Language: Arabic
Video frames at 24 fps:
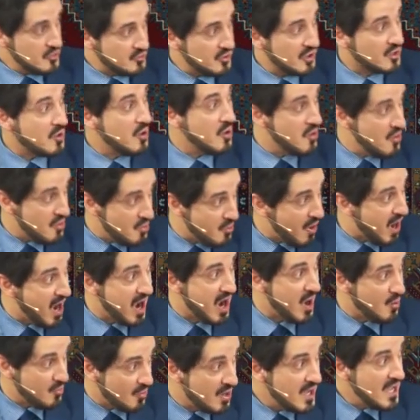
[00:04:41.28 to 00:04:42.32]
يقول لك أوه
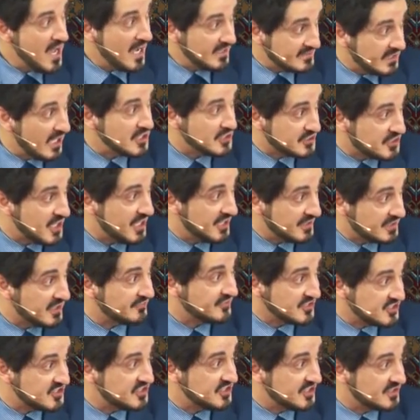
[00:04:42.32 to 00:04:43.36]
واو ادهشت أنت
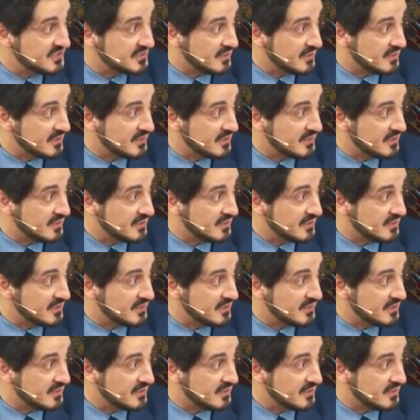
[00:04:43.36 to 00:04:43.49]
فظيع